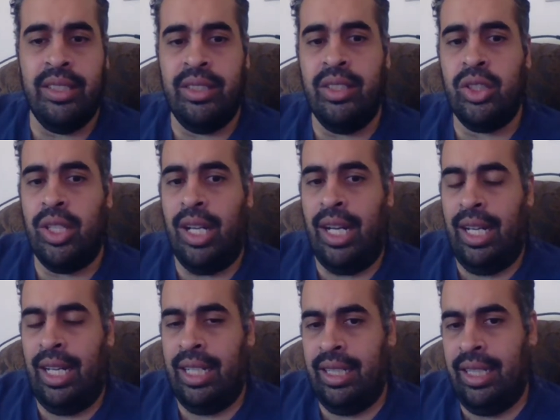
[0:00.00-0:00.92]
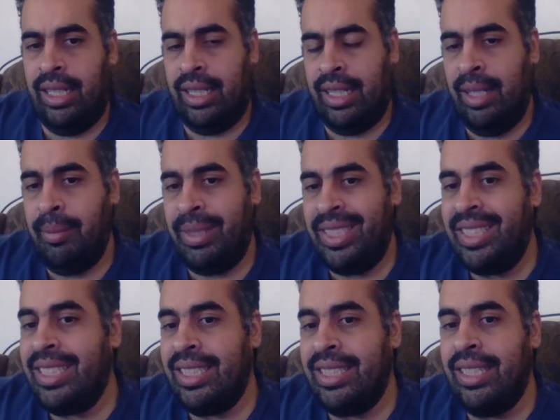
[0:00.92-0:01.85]
نشر كلام كتير
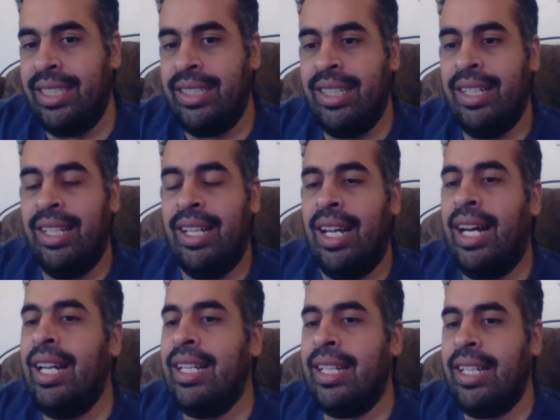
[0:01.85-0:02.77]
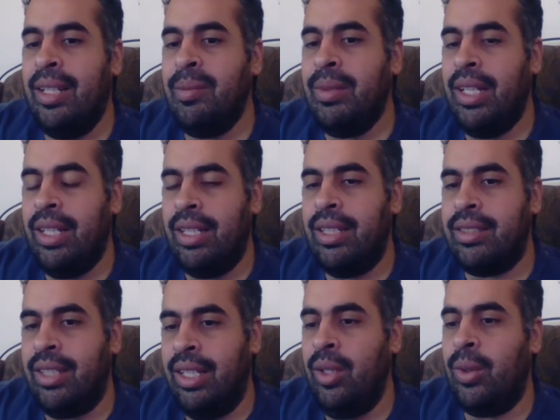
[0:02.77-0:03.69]
جدا هل الكلام ده
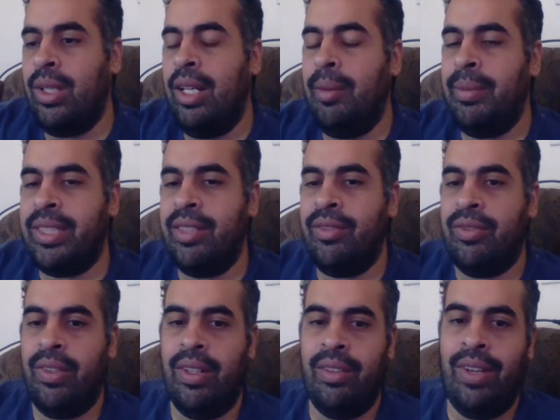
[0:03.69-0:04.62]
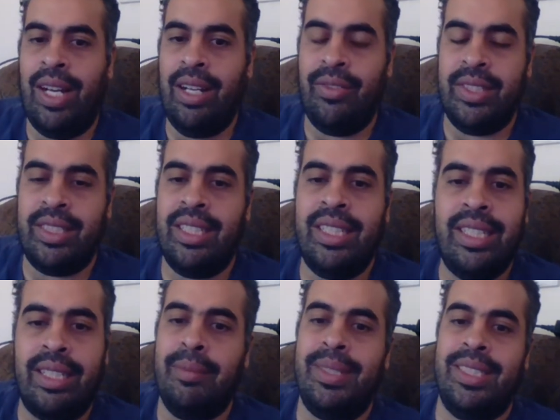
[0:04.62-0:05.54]
صحيح ولا لا مثلا في حاجه في
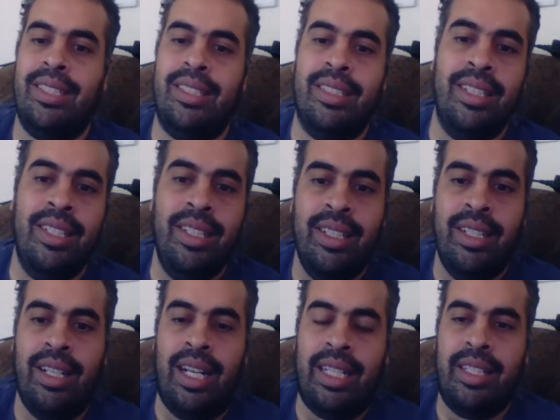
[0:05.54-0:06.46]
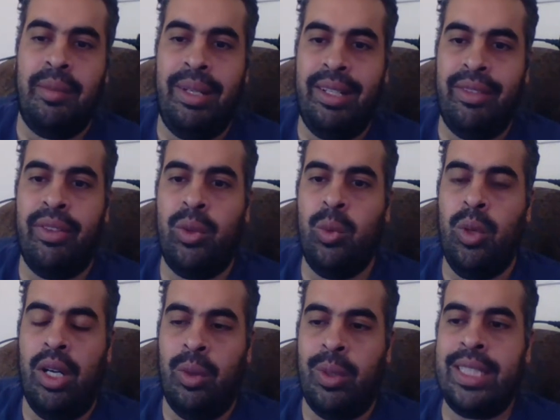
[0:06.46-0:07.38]
التاريخ مثلا عن الملك
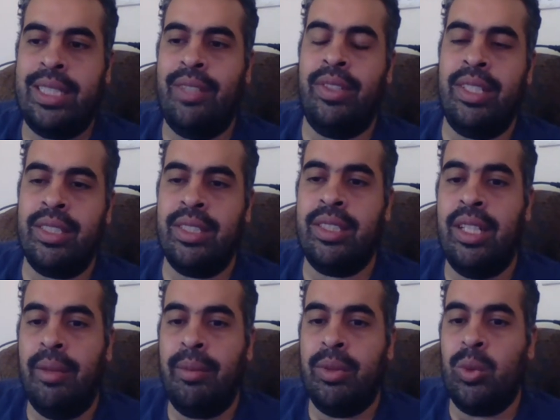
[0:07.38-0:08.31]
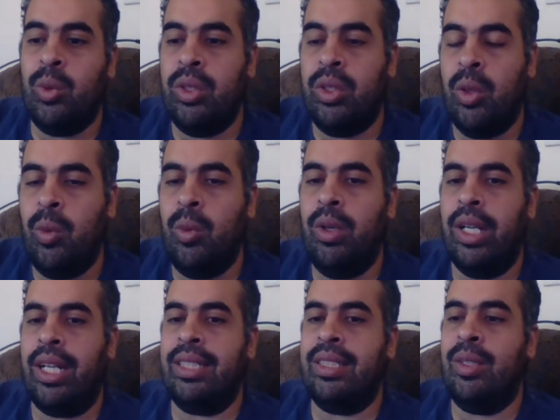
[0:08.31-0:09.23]
فاروق او كده في ناس كتير بتقول ان هو
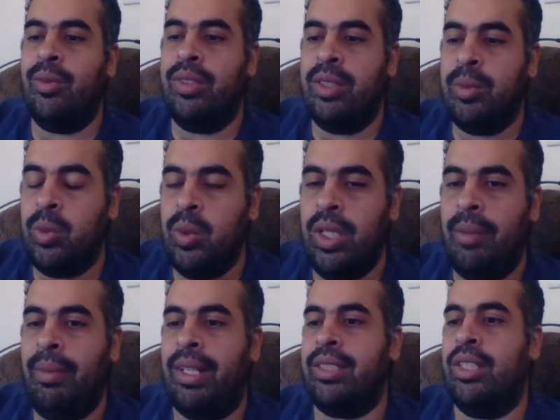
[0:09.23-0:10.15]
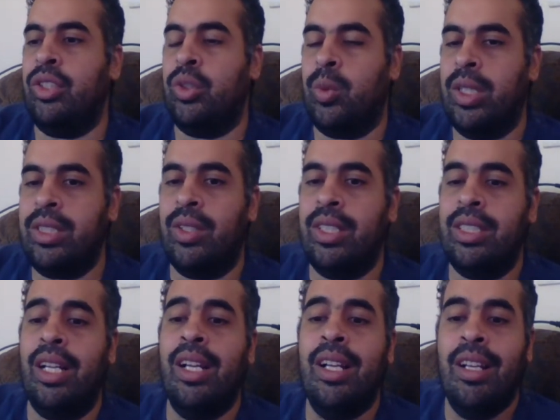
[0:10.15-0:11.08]
كذا وفي ناس بتقول لا ما حصلش وكذا
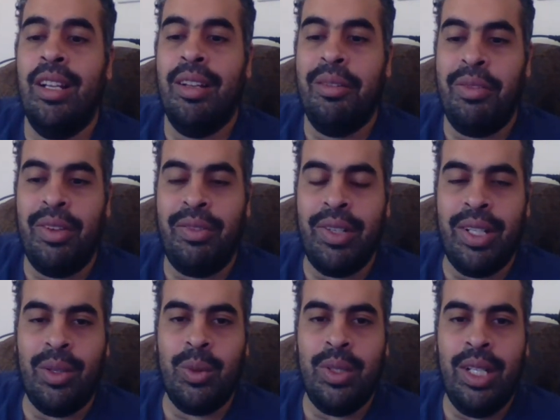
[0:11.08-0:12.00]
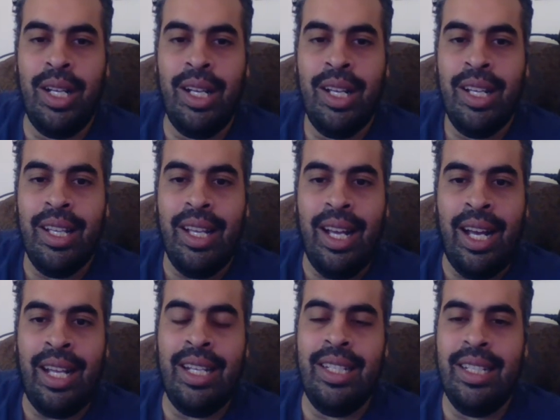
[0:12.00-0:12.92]
وكذا فالفكره كلها
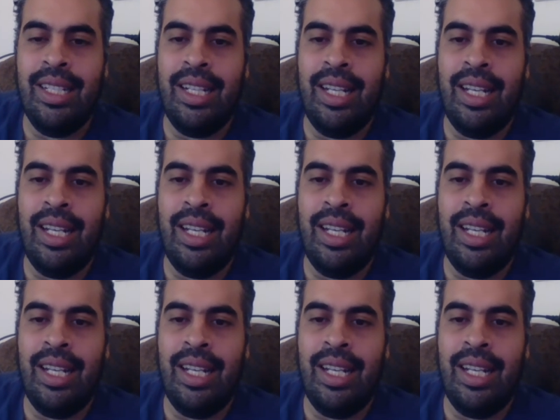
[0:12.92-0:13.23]
هل